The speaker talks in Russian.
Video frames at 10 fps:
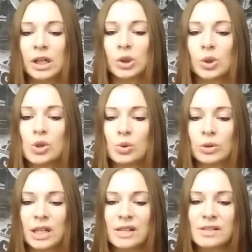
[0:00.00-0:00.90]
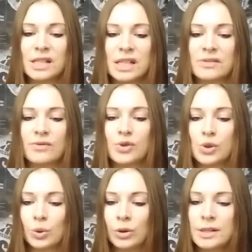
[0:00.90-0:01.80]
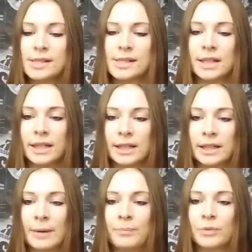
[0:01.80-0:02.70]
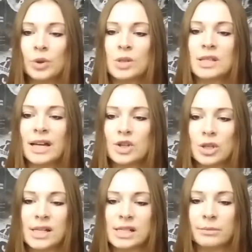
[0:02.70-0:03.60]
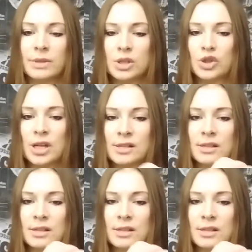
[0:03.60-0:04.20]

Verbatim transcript: То есть у нас здесь все стерильно. То есть даже если мы сейчас